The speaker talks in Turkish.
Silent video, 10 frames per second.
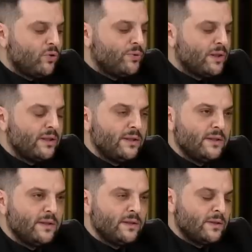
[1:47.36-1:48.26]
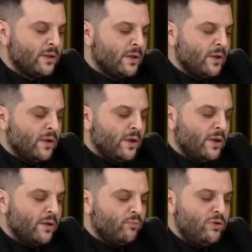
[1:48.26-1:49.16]
kopacak dediniz siz. Dedim.
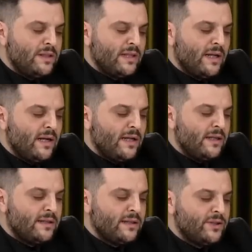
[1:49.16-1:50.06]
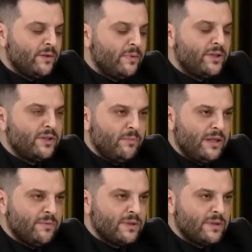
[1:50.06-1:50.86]
Ee, bu listelerle ilgili size CHP içinden bilgi mi